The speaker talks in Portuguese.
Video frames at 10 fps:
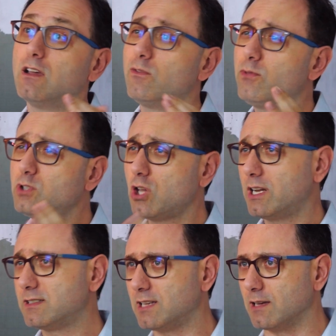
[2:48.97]

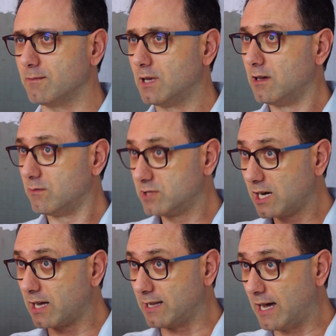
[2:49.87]
Funciona assim: você
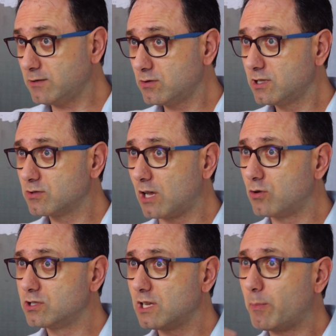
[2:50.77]
cadastra os seus
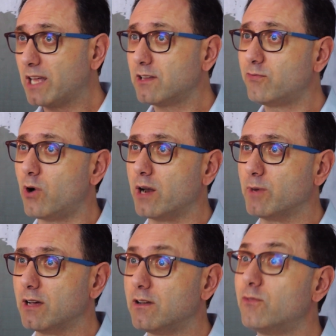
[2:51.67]
alunos na plataforma,
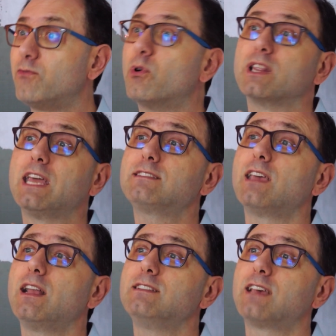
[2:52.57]
fornece
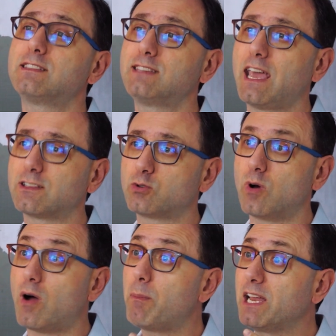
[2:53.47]
a eles acesso
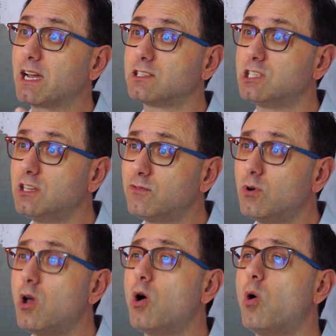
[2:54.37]
a um aplicativo
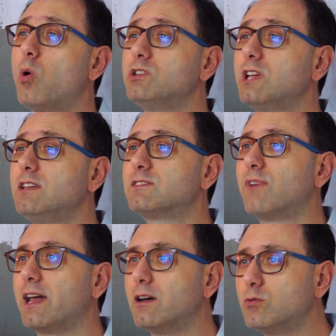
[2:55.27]
onde eles
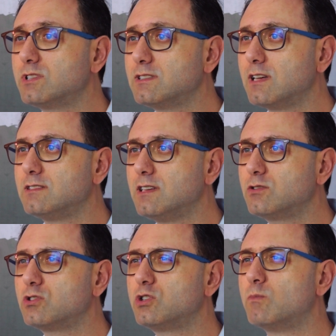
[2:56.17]
farão os
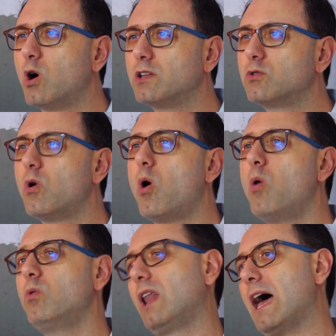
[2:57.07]
exercícios de modo
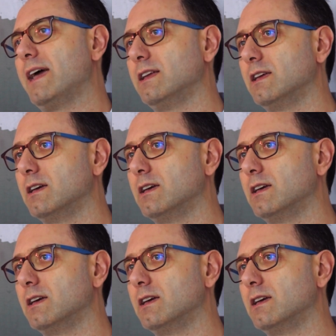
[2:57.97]
online.